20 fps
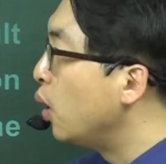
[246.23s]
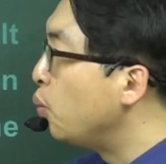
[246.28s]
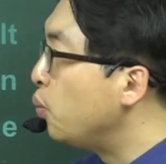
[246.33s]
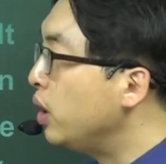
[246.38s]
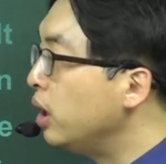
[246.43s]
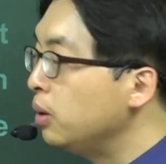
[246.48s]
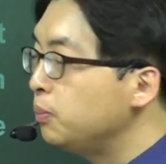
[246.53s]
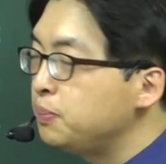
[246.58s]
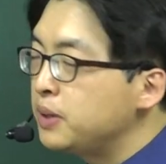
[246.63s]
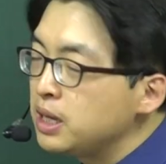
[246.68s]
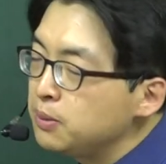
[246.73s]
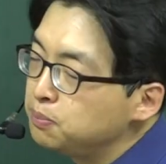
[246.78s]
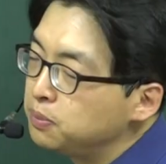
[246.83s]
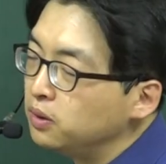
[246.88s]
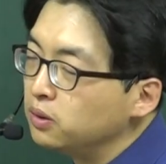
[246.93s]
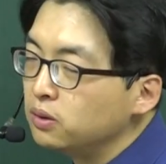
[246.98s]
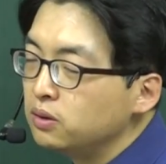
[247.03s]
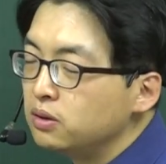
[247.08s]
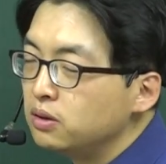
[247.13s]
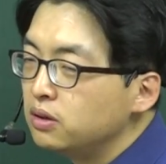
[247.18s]
Will
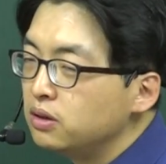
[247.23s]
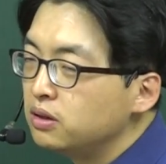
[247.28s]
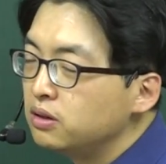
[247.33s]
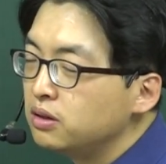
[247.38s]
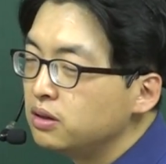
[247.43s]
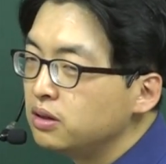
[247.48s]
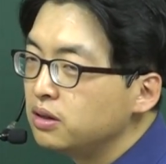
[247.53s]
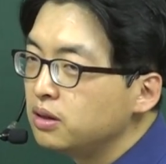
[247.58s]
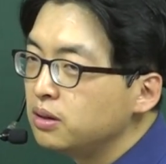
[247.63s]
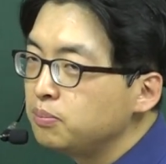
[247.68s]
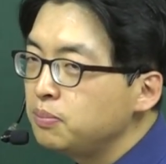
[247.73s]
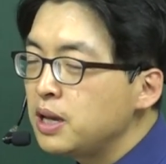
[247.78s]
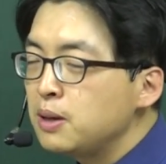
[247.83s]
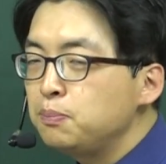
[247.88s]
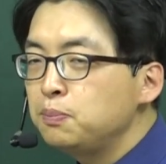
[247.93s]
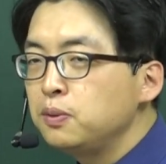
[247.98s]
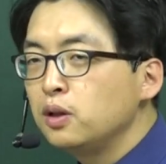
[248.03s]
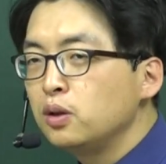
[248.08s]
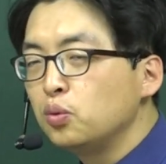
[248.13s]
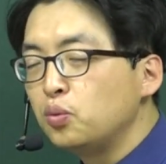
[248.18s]
people,
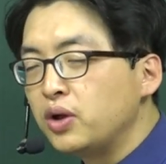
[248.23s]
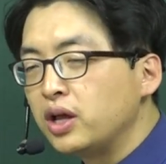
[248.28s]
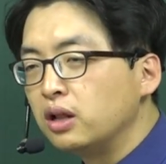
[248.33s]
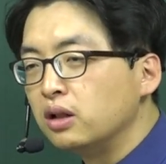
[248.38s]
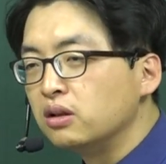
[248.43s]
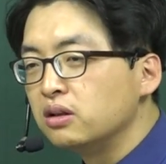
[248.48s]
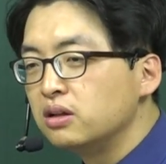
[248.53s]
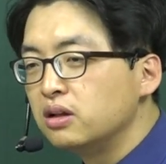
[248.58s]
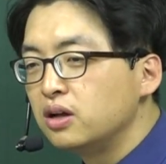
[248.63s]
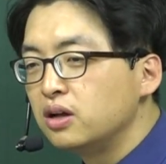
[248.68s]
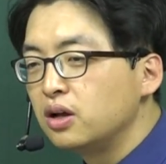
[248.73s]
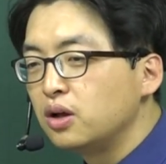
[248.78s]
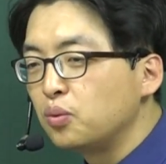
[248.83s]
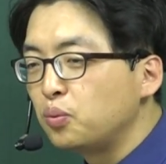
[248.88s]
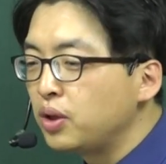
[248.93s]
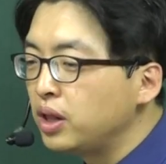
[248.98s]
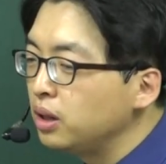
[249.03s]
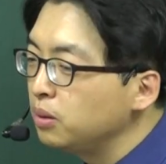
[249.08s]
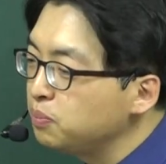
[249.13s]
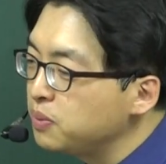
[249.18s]
people will
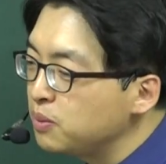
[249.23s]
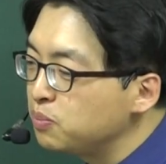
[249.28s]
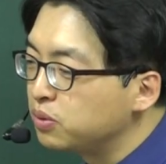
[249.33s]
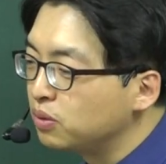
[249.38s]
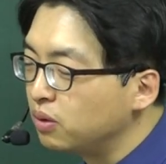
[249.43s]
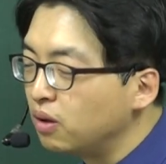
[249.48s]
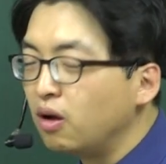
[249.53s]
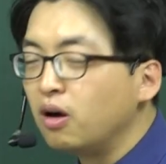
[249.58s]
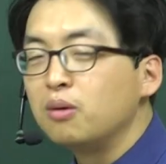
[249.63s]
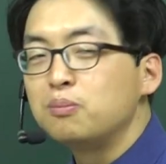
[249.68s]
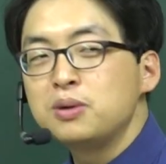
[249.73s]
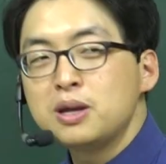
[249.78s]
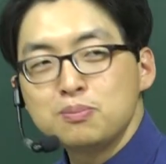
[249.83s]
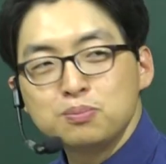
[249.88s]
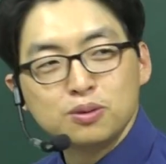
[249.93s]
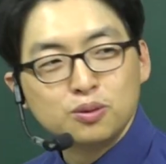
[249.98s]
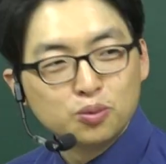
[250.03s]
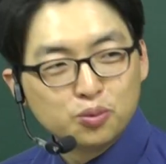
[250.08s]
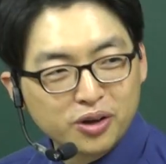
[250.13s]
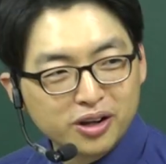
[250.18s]
will people, 어
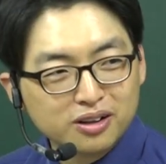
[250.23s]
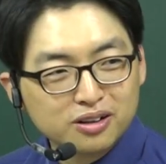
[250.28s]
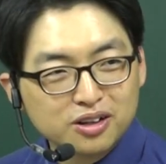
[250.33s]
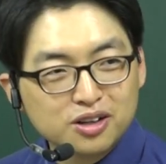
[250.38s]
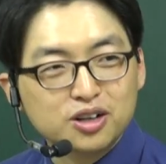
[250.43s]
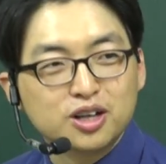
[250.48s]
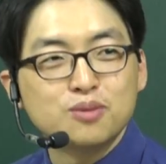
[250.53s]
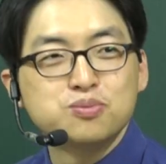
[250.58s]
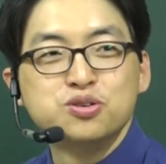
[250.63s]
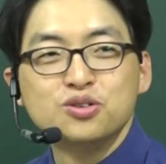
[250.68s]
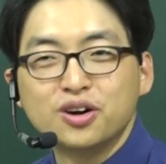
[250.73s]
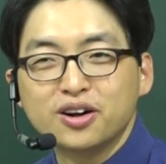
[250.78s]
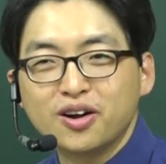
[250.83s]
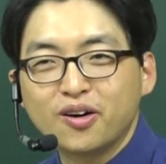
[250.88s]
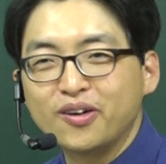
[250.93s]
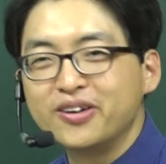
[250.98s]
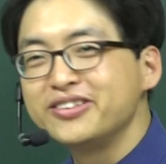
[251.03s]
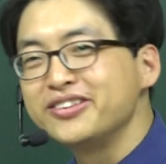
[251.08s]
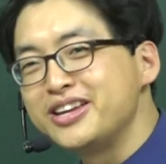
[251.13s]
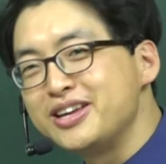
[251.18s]
people will 이렇게 푼
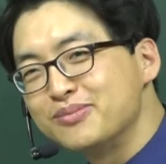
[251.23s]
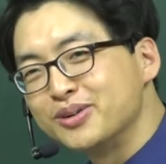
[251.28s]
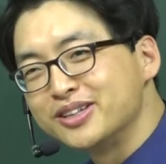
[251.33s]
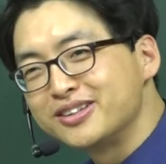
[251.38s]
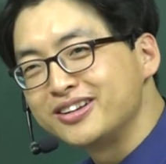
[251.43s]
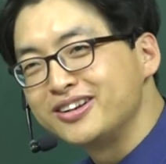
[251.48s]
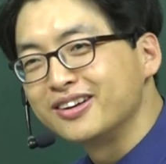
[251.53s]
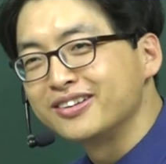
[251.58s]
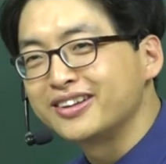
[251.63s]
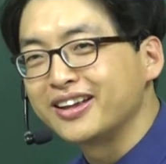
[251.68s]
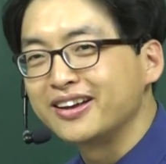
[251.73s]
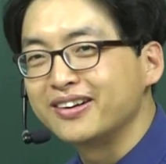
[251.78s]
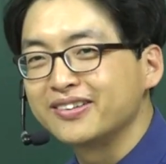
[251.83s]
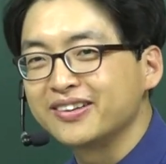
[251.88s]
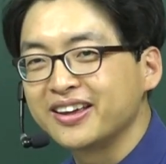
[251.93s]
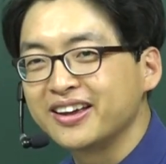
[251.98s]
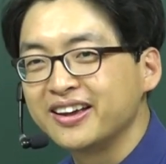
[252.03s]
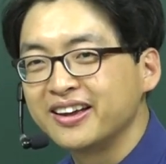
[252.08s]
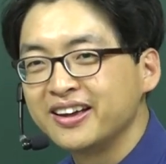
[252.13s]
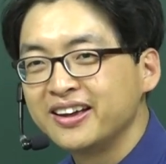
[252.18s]
거라고 해서 2번 틀렸다
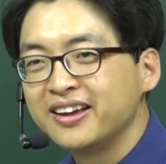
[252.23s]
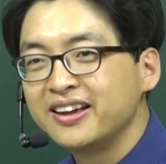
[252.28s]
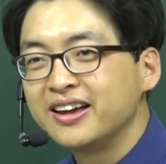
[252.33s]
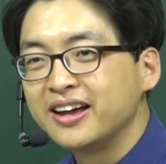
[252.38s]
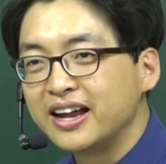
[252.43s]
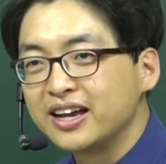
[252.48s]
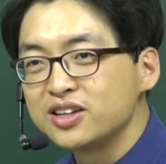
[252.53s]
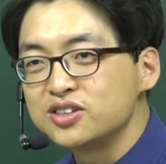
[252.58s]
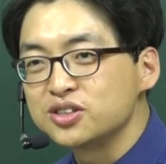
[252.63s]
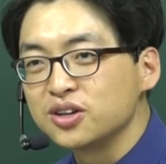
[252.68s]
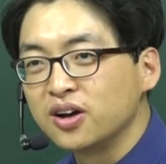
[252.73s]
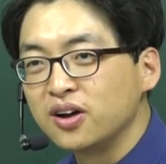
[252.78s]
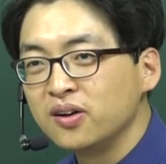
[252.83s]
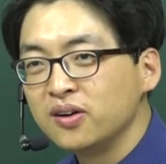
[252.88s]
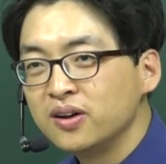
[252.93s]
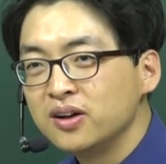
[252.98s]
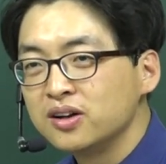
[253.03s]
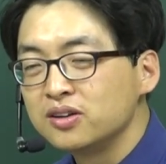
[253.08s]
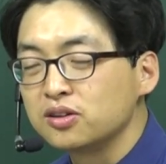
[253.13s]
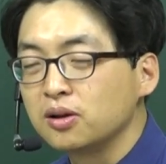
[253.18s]
이렇게. 알겠죠?
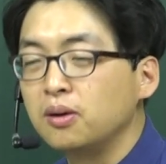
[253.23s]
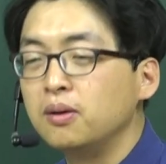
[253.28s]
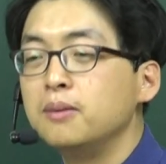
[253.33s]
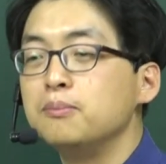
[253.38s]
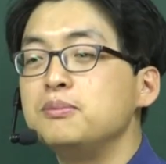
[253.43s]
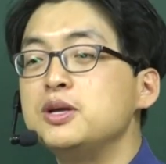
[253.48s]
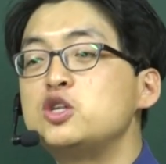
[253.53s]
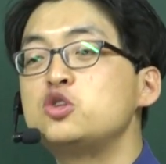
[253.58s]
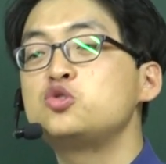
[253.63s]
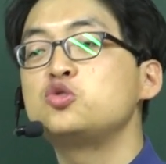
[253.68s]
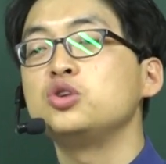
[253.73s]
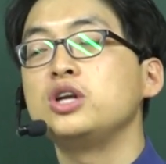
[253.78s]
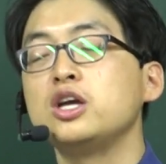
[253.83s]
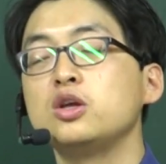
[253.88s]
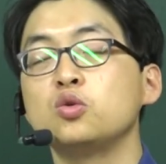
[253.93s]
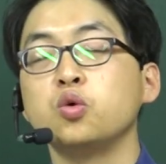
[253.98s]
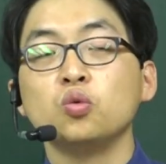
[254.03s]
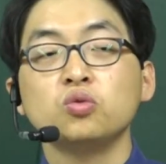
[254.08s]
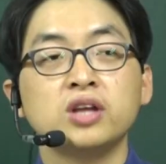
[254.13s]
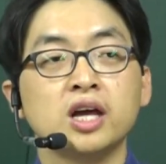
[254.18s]
그래서
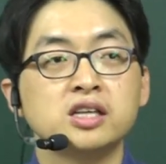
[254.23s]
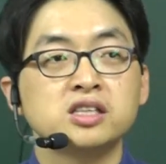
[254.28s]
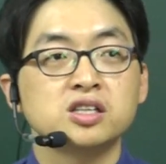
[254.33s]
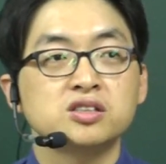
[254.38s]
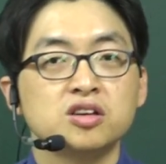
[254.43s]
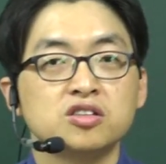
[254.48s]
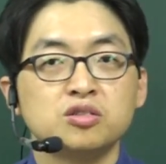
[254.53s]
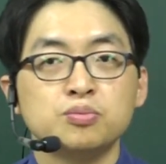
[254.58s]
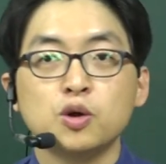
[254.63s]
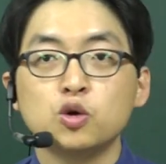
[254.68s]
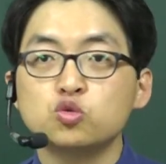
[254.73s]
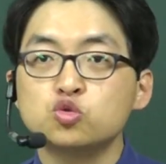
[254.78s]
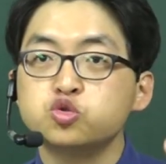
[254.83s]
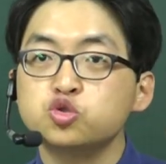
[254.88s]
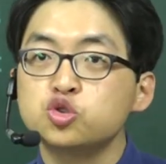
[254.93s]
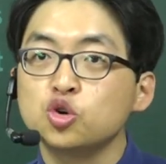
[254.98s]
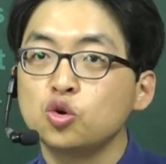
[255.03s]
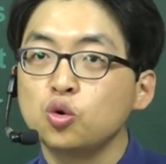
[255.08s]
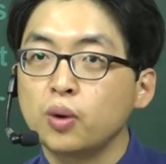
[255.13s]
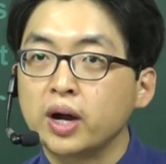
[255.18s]
밑줄이 동사에 쳐져 있으면
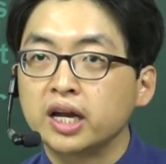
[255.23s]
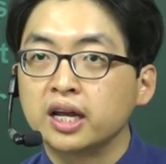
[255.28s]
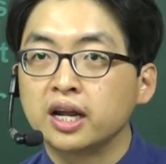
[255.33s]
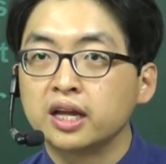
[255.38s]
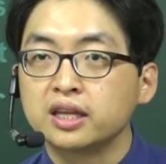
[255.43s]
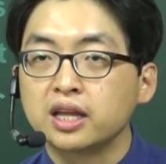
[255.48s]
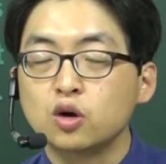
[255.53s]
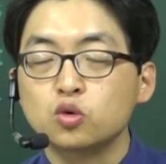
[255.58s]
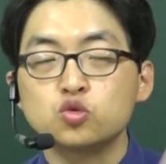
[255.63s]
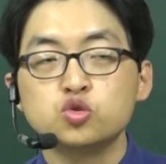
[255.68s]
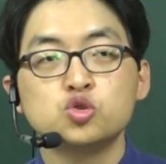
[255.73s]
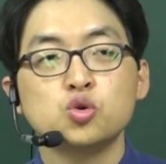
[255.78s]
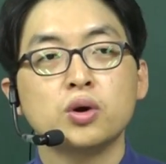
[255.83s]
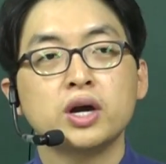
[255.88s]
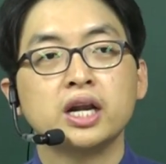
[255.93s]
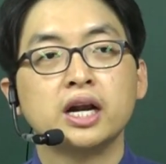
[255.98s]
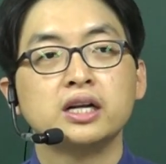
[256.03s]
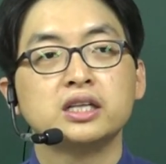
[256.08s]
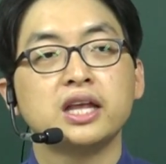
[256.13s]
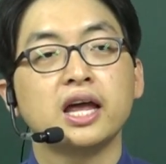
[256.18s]
구조를 확인한다. 구조
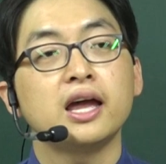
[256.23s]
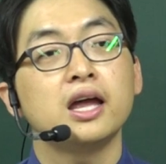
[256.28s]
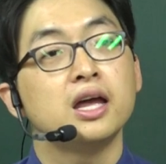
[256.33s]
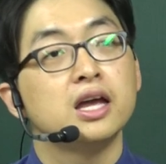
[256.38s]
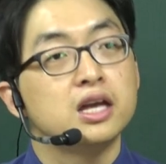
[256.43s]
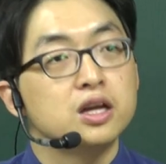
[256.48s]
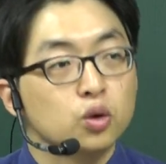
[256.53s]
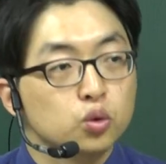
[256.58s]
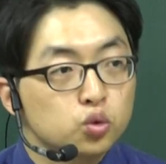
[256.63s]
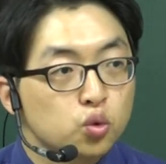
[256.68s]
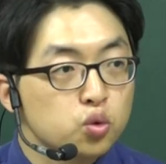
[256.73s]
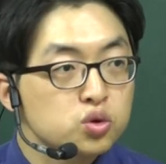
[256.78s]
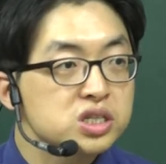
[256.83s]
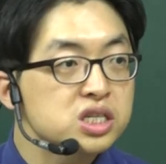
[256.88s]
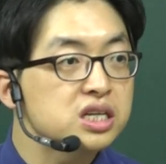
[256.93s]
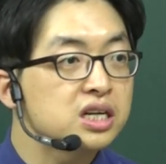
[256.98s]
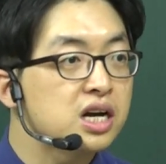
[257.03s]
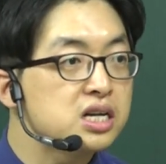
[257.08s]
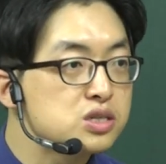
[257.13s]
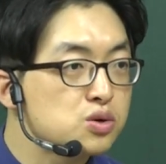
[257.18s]
확인할 때 이런
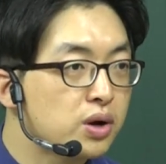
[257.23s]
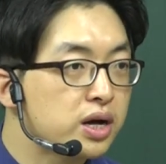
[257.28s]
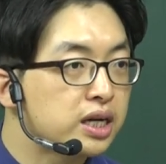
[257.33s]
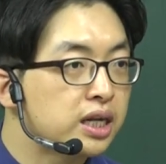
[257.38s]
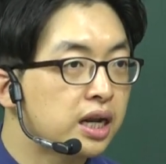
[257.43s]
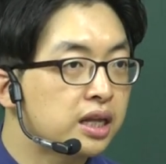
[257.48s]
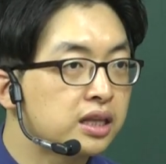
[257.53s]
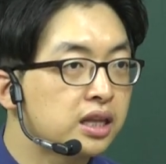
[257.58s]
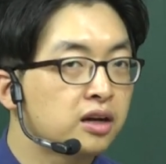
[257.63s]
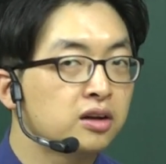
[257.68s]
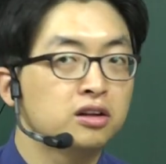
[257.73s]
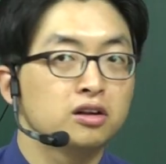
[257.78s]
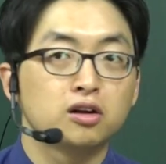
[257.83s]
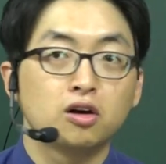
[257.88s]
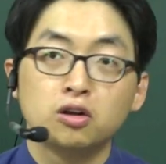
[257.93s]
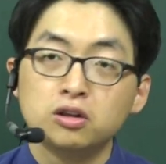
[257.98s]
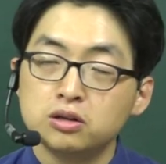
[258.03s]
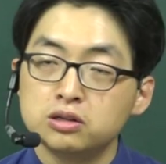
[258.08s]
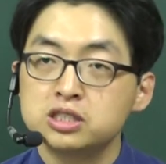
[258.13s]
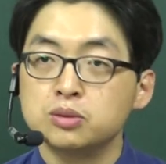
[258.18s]
도치까지 확인한다는
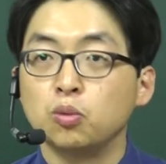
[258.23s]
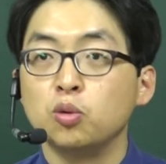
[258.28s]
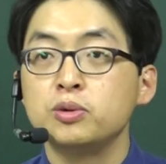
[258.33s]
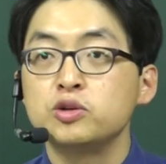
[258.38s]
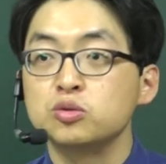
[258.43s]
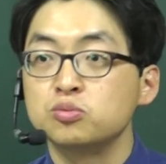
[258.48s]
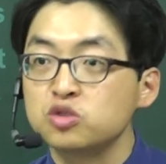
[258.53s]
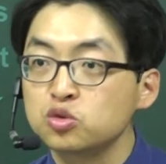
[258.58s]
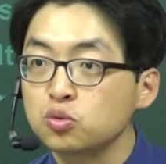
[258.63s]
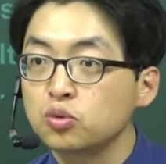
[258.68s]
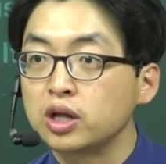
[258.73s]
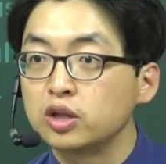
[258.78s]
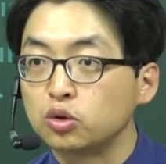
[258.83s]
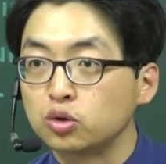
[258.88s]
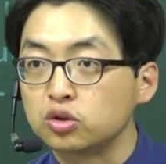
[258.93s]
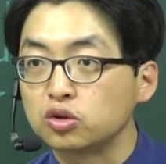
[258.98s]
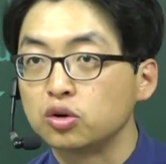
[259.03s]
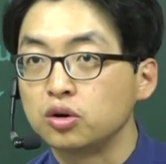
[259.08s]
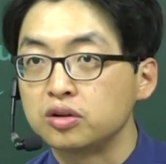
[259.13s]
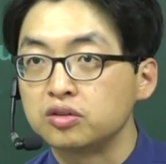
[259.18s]
건 이제 몸에 좀
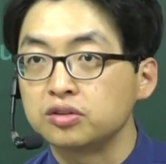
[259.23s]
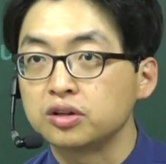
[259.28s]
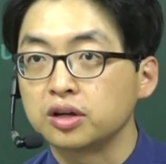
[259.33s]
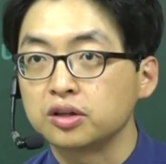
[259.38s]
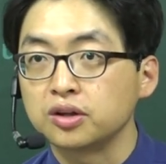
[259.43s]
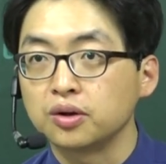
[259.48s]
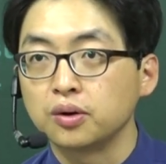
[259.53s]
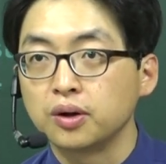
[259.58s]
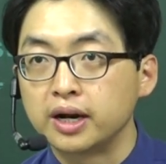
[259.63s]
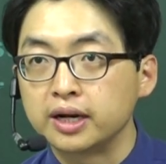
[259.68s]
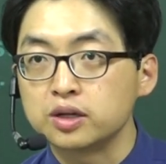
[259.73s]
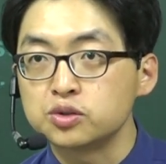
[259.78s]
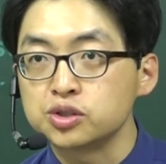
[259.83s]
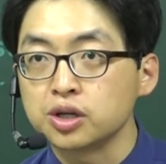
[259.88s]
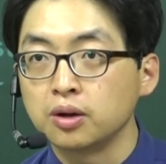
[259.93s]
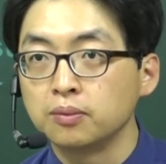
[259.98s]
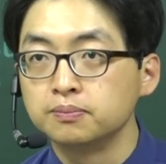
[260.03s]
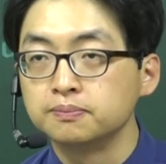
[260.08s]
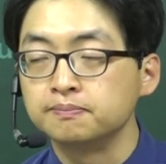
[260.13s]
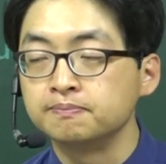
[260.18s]
습관으로 들어 있어야 돼요.
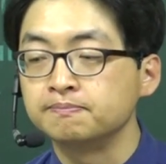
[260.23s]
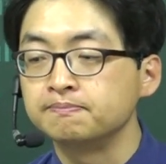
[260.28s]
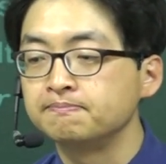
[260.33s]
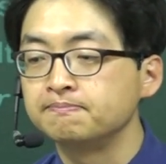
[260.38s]
알겠죠?